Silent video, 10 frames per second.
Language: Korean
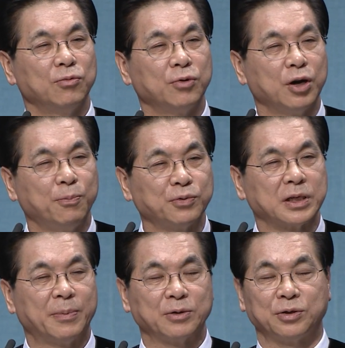우리를
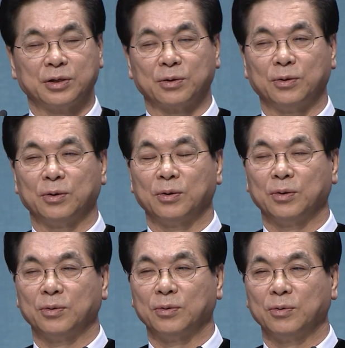붙잡아 주시고
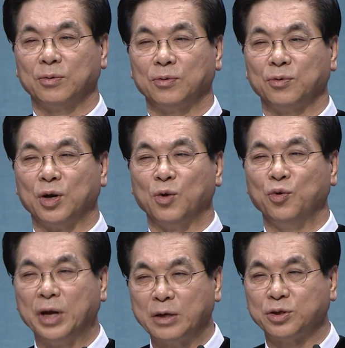우리를
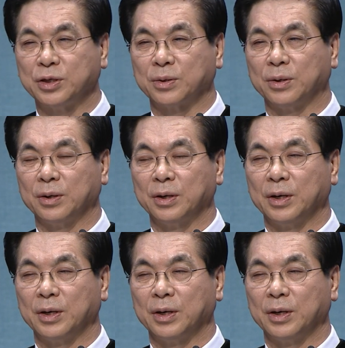위로해 주시고